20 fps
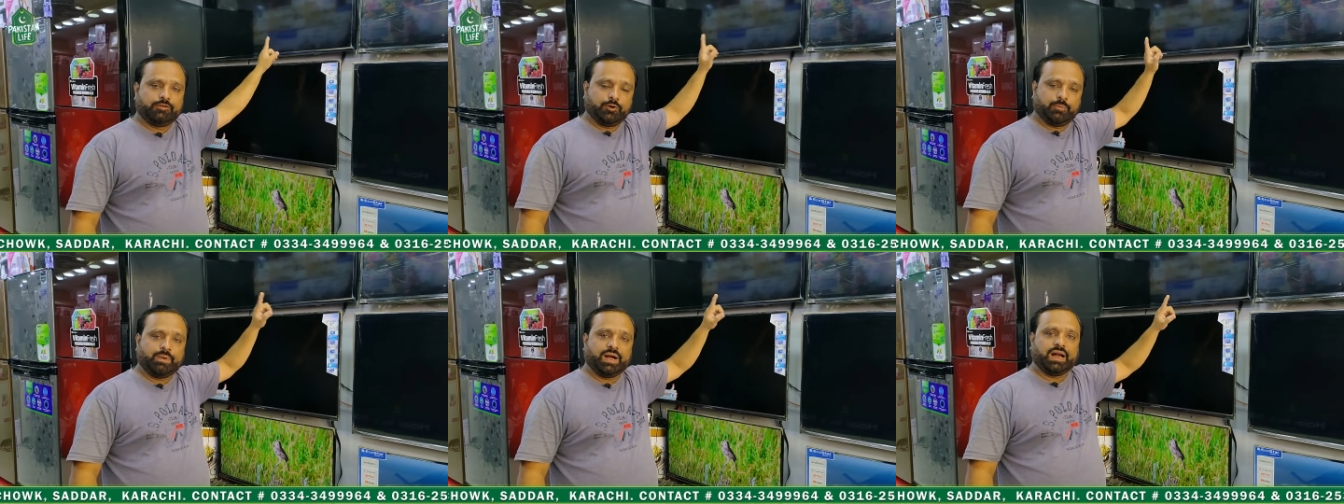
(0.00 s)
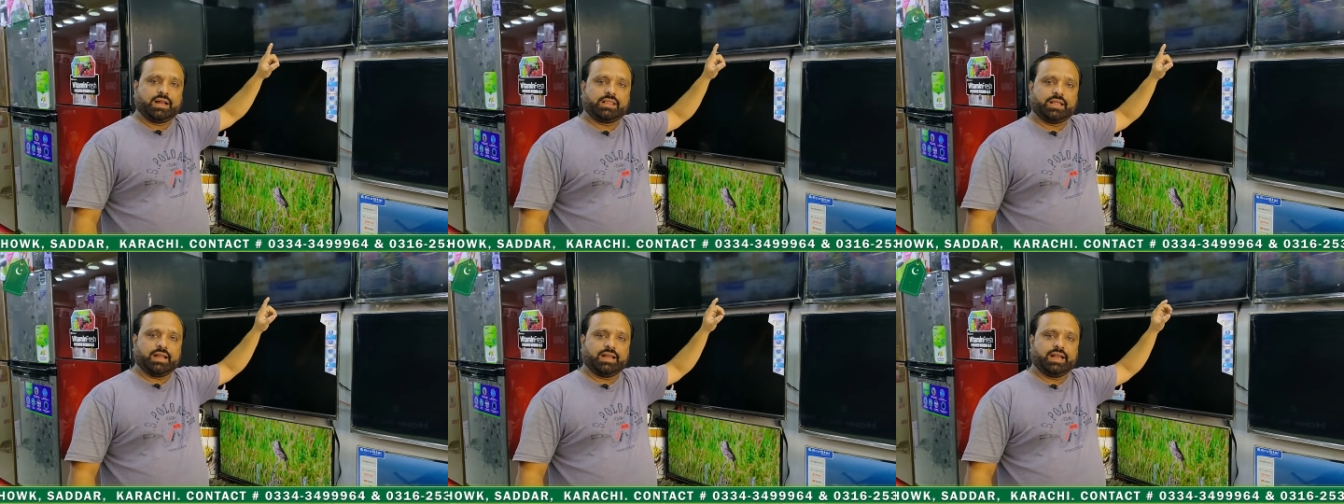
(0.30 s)
जो
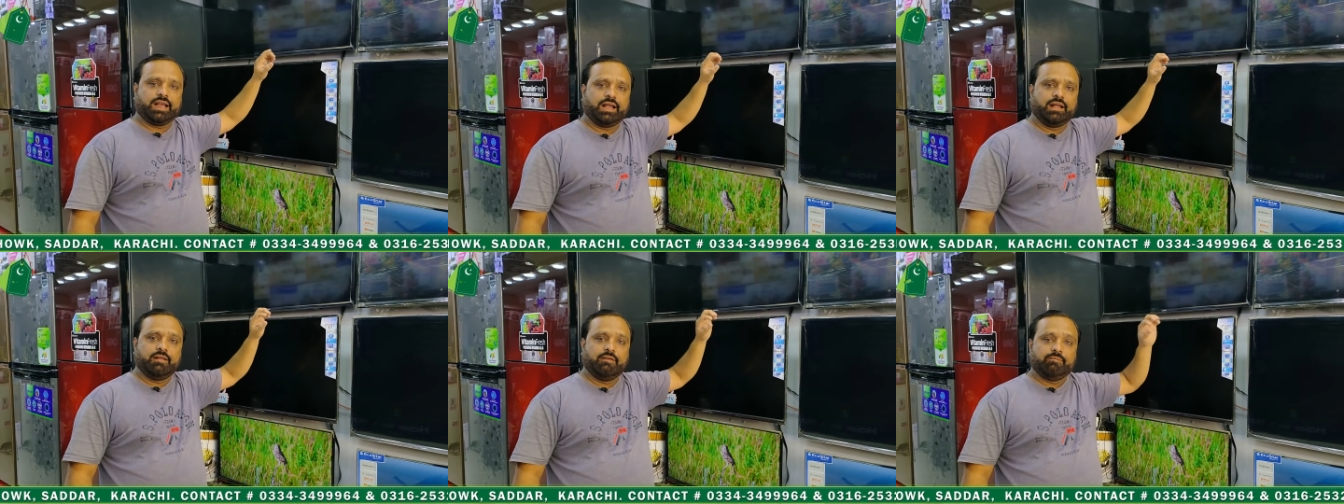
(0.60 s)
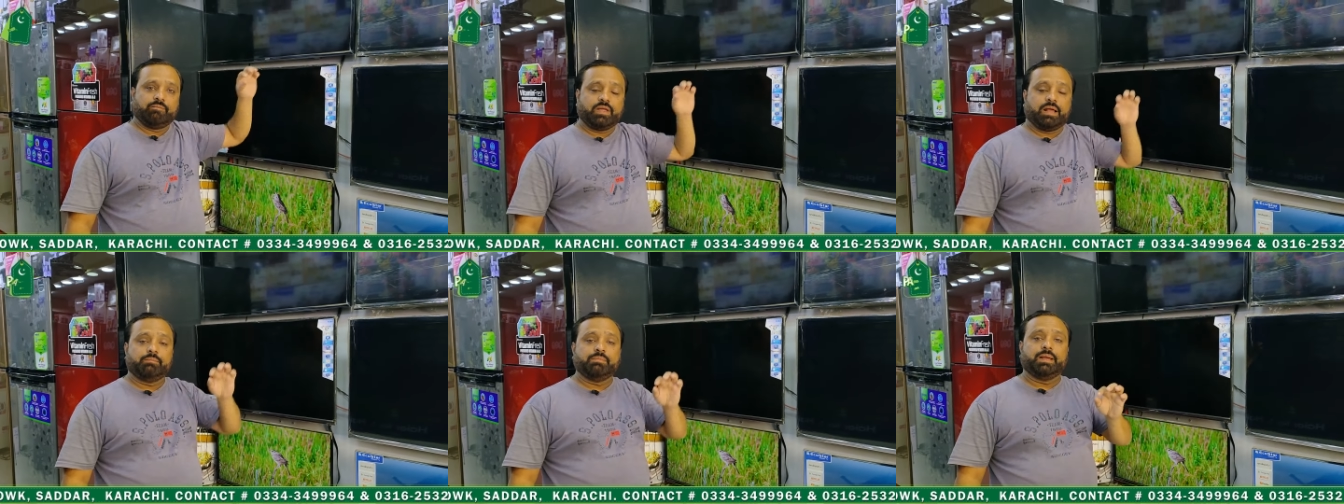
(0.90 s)
बाहर जा रही है
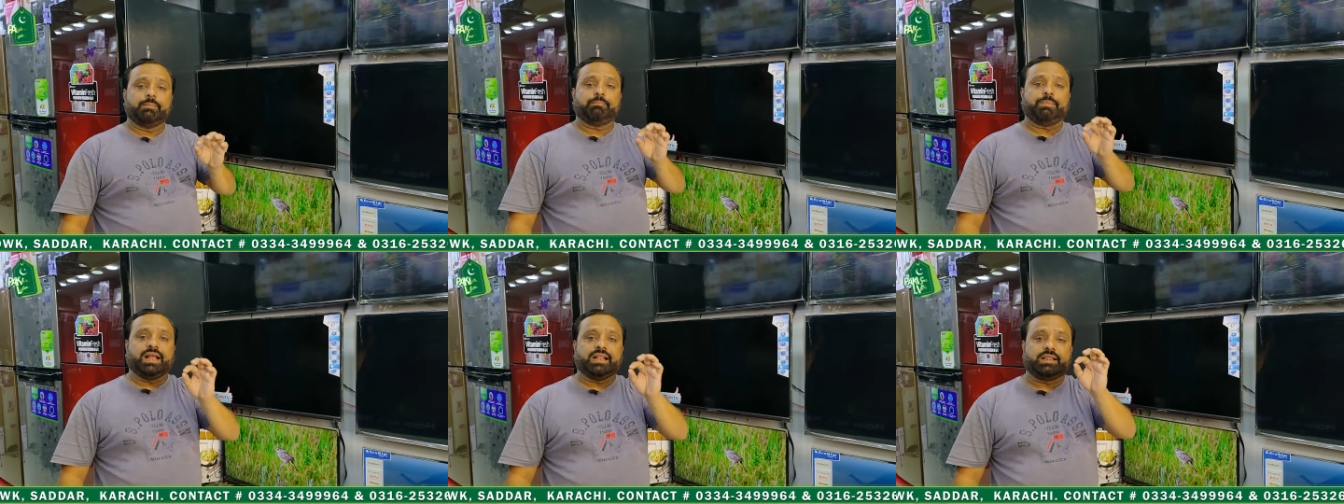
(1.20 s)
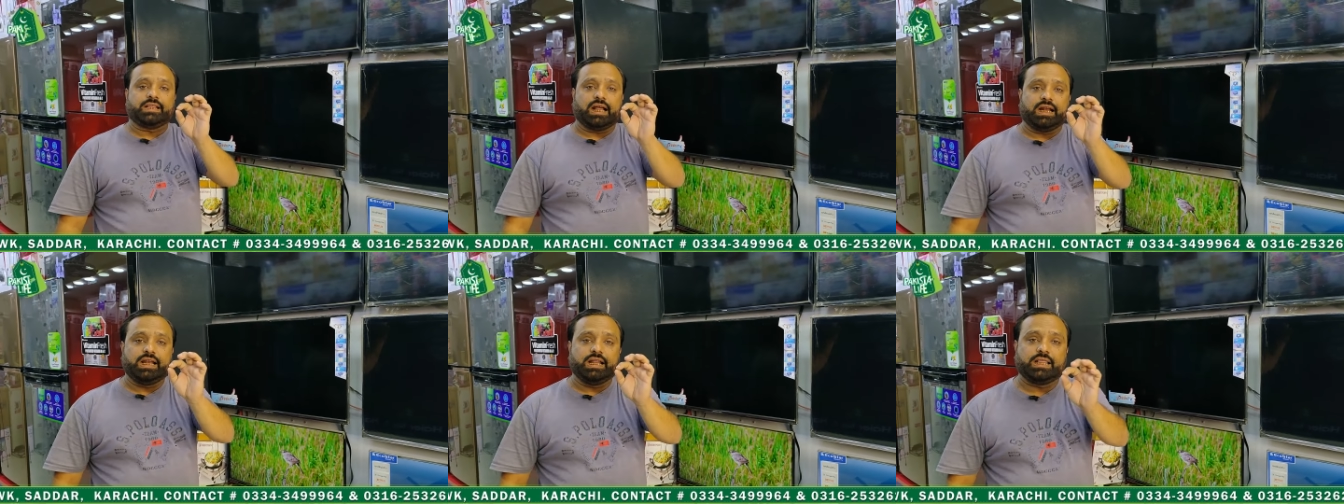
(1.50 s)
हमने
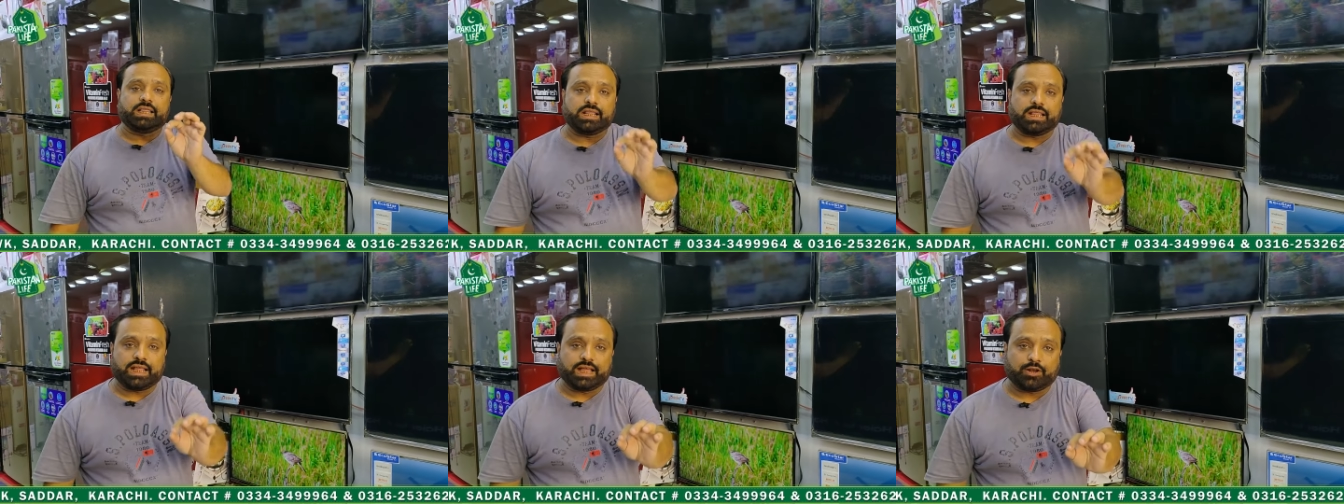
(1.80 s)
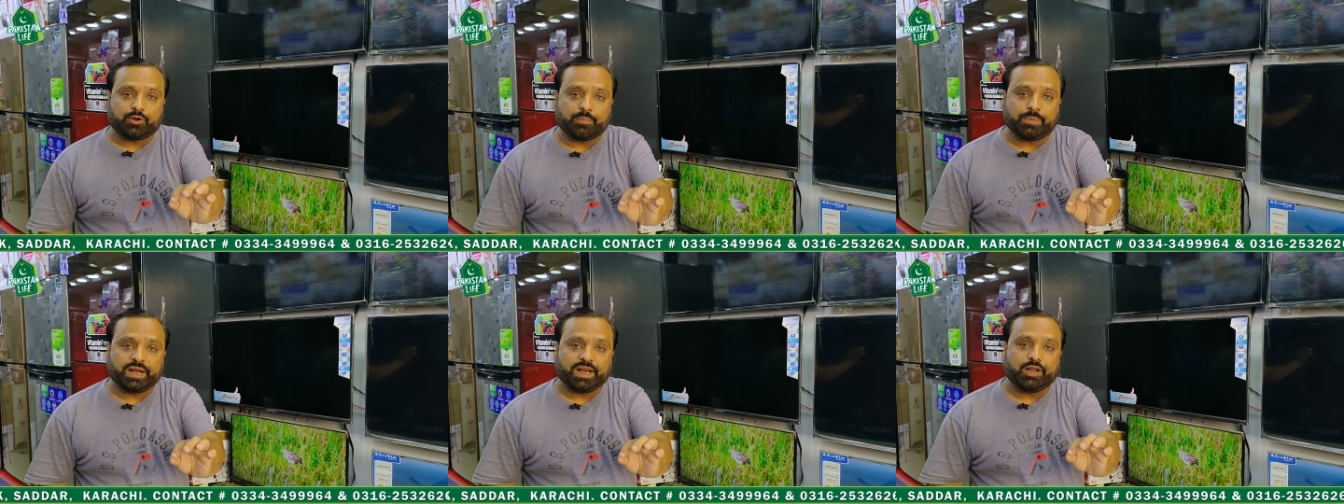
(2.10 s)
पैंतालीस हज़ार
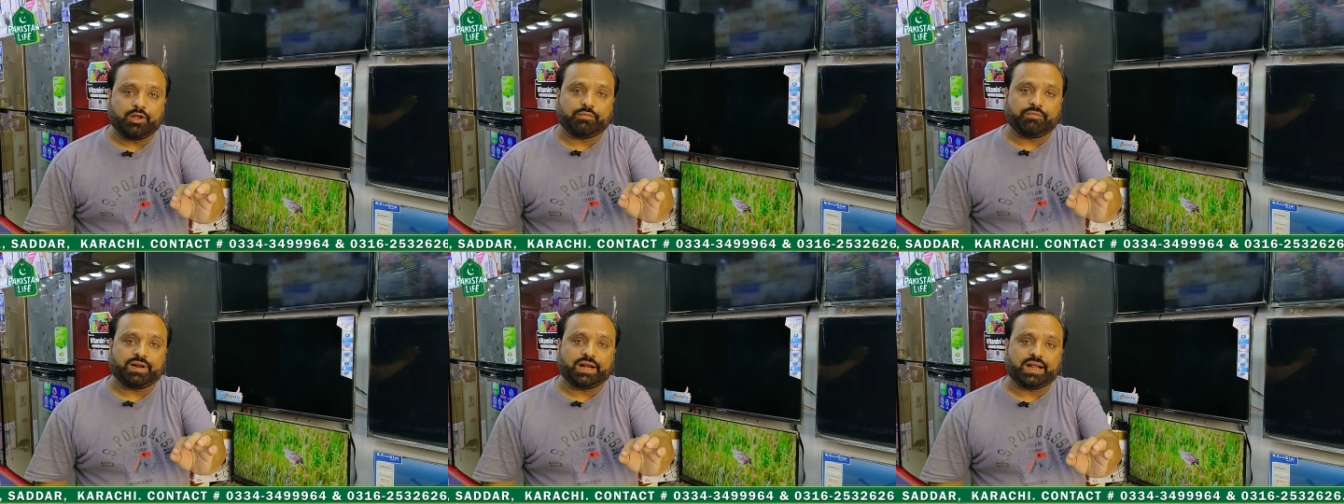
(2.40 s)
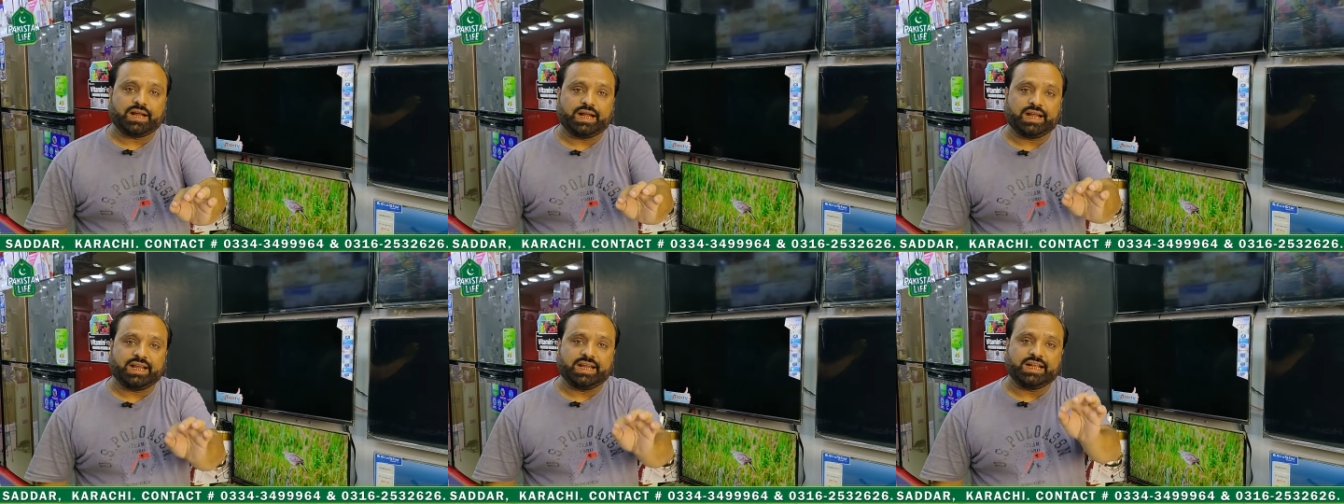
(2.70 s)
रूपए की ऑफर
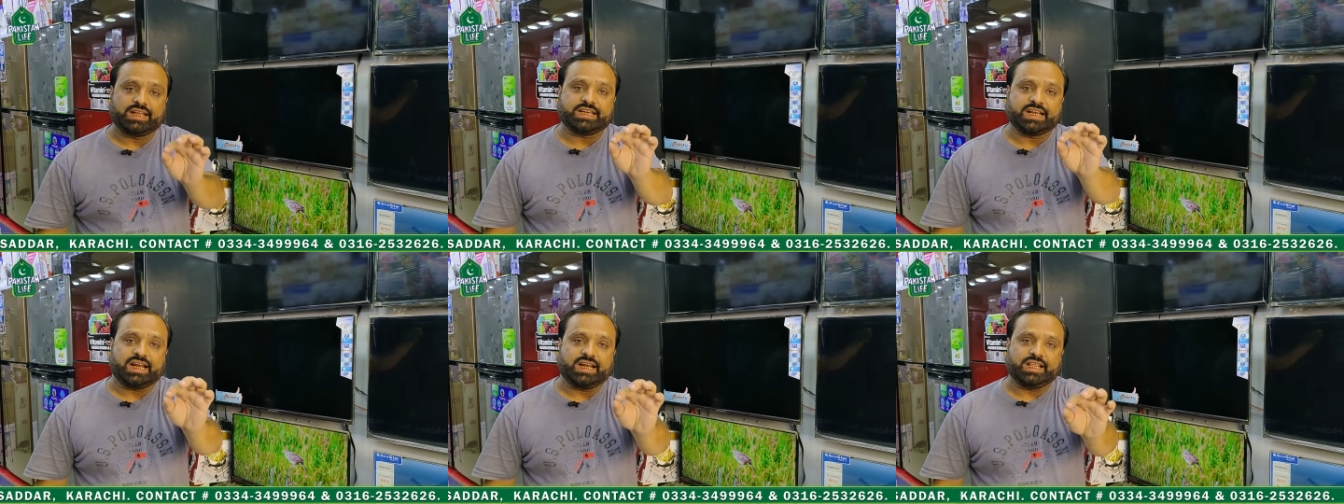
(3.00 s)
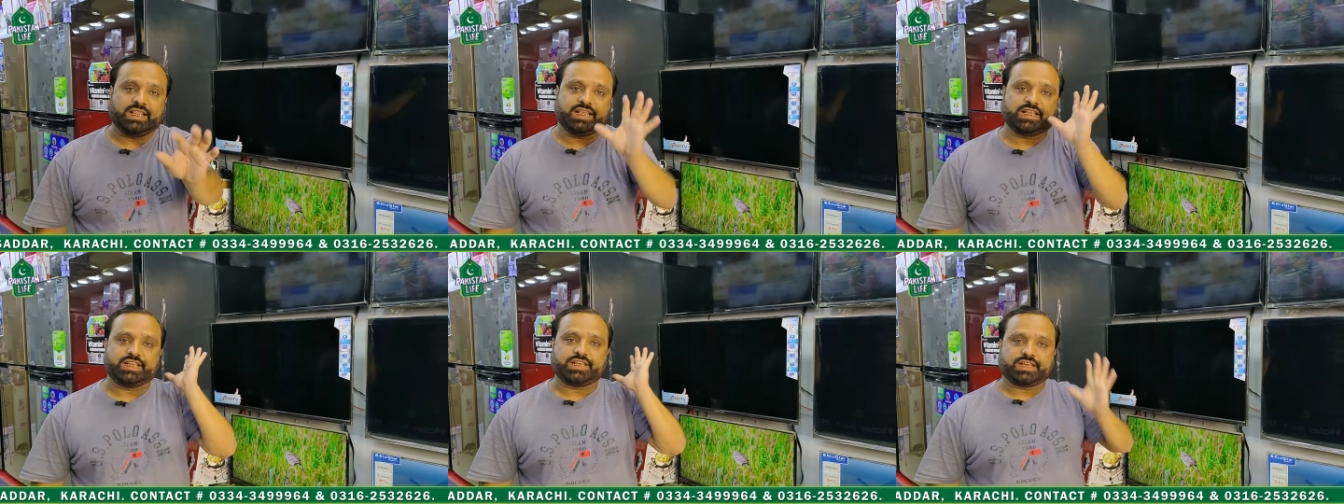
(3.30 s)
लगाई है
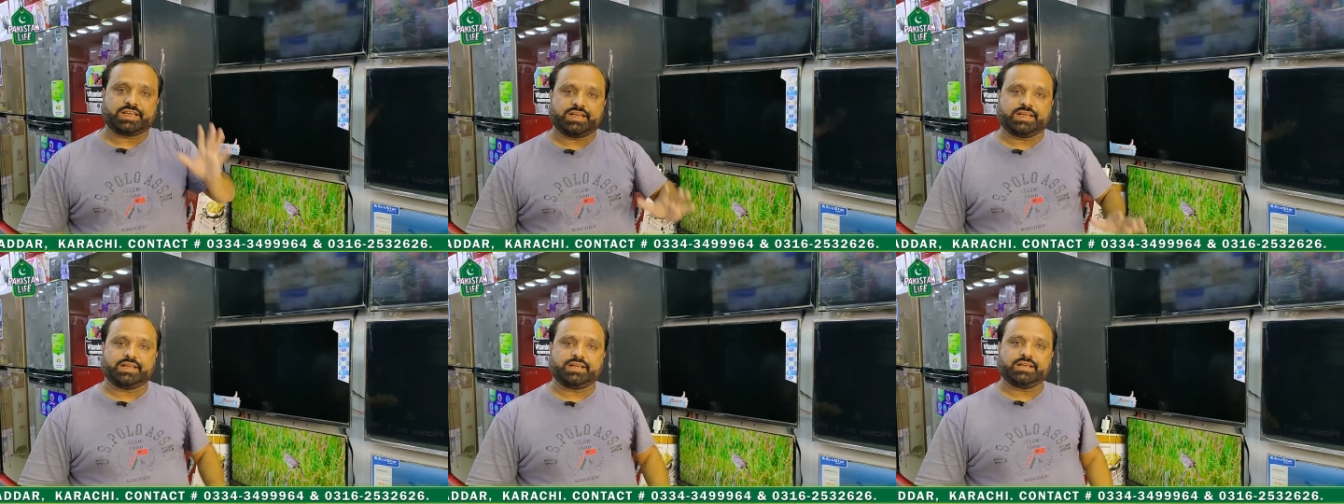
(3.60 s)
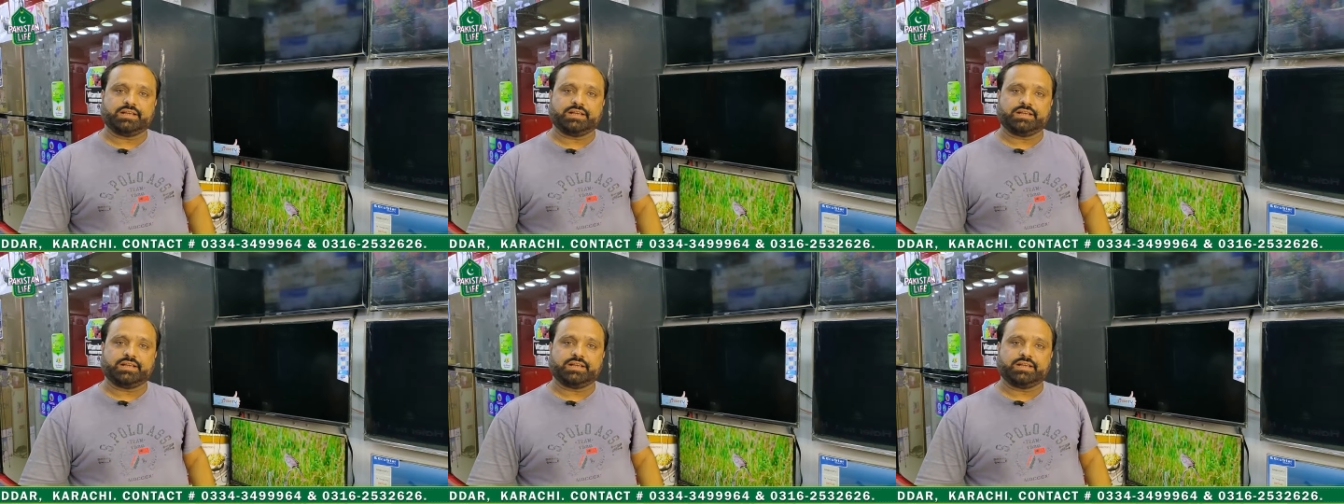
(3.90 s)
चालीस इंच की